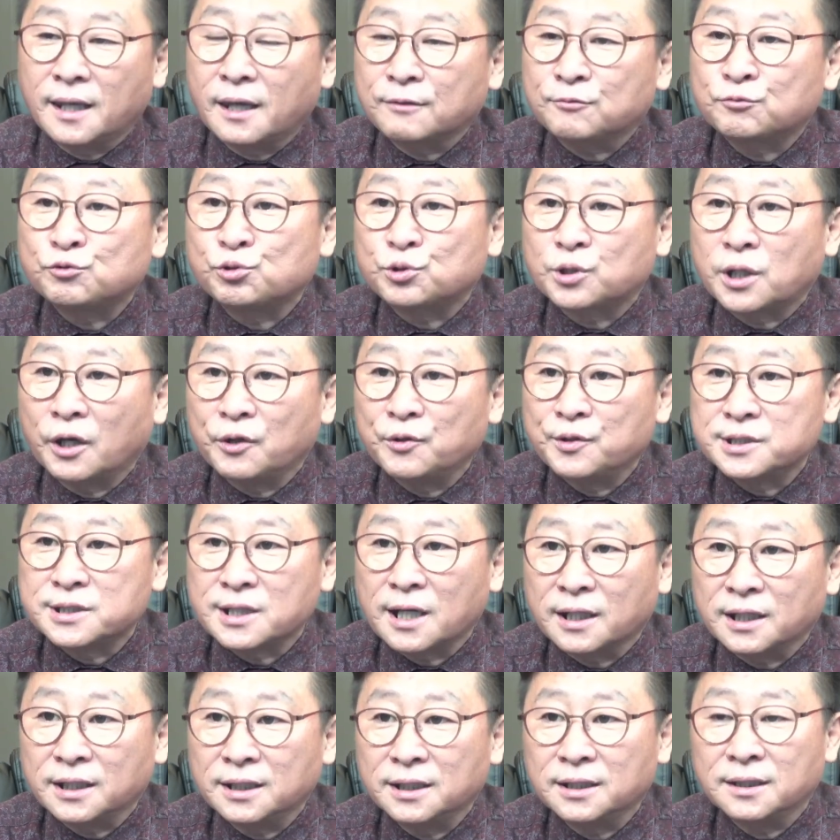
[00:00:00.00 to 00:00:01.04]

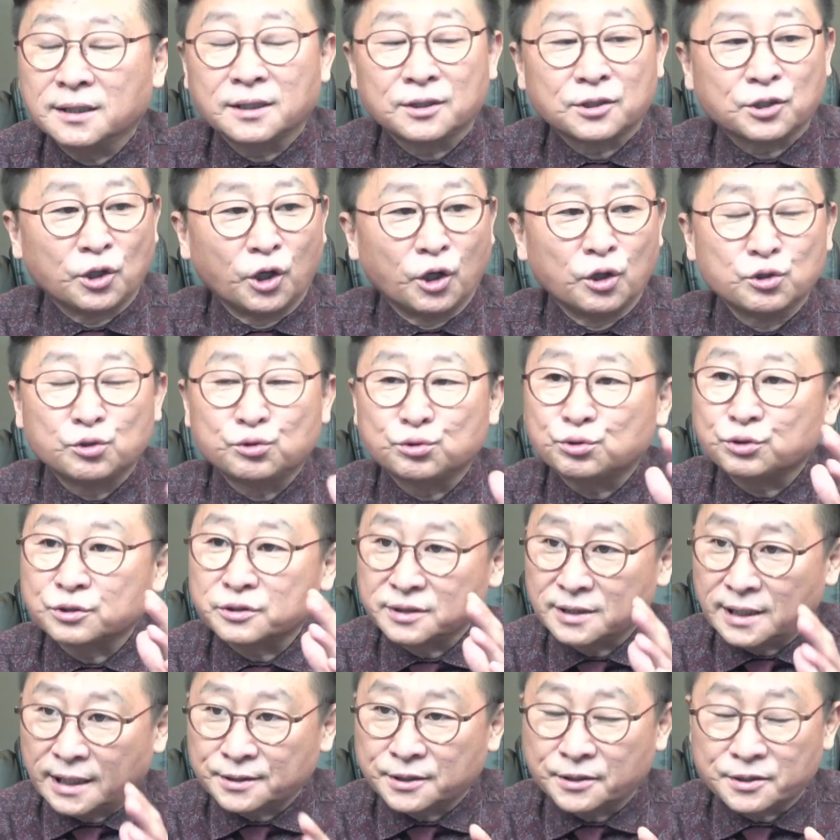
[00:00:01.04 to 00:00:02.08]
국회의장이 결국은
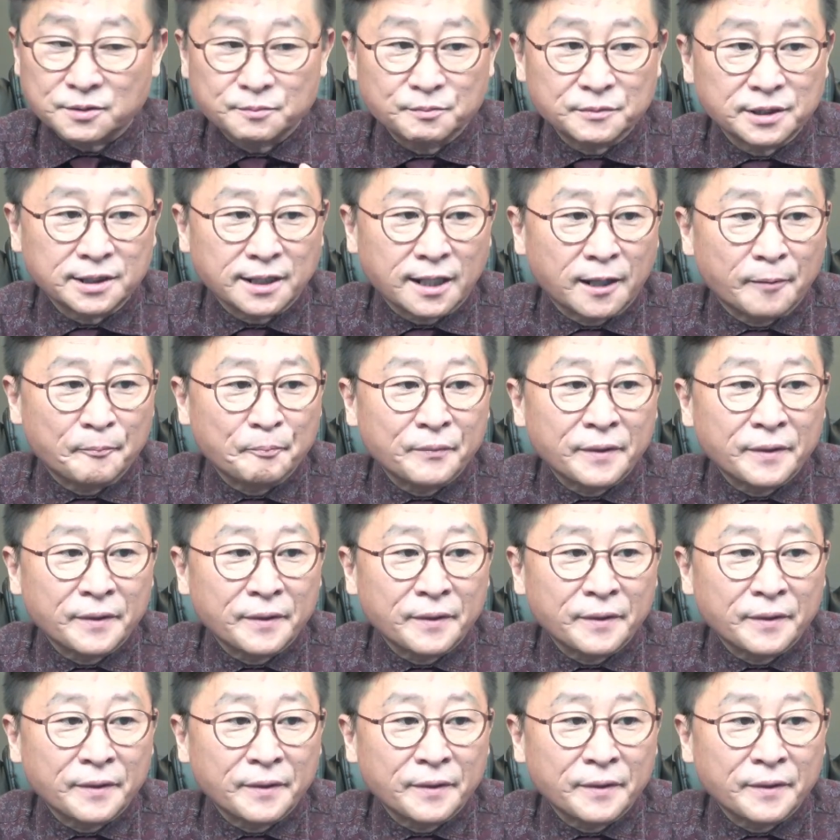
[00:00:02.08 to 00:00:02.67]
나섰습니다.